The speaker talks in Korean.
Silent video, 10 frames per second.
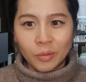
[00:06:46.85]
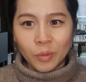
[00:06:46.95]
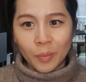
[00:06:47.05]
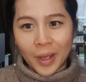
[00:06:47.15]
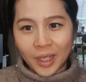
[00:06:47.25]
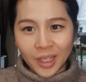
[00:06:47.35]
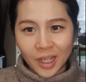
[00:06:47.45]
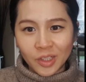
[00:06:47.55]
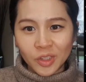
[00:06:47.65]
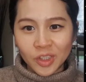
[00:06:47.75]
뭐 밖에
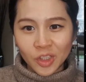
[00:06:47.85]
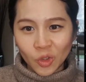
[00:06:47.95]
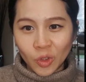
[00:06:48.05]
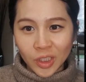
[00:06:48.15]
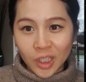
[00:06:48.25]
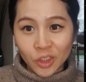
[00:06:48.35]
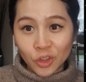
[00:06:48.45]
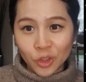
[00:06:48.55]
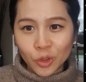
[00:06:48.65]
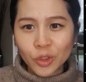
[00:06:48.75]
나가서 쓰기도 어색할 수 있고